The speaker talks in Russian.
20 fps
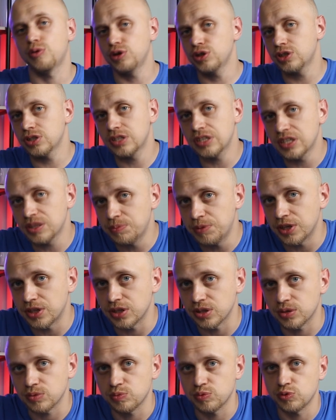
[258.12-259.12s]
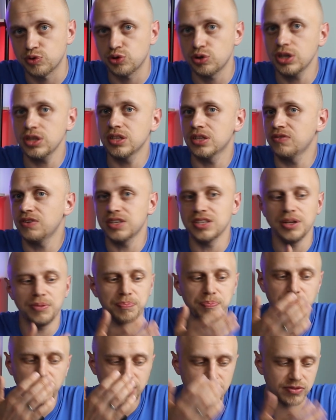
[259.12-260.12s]
Хочется отметить, что это, наверное,
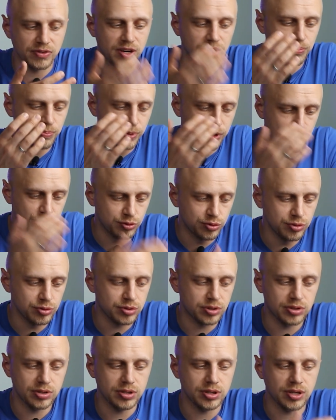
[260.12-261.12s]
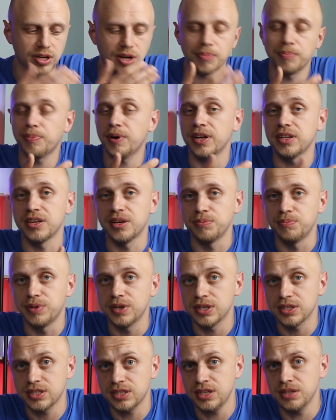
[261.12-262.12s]
первый продукт э, компании
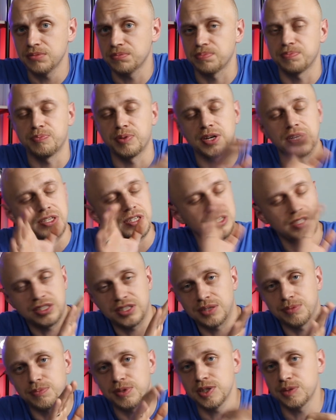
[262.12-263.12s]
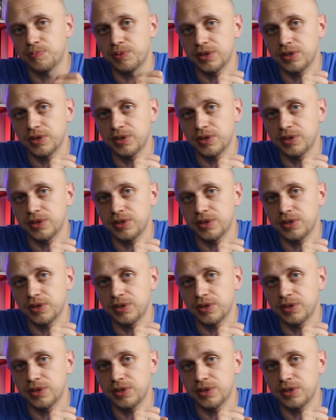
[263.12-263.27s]
BSN практически без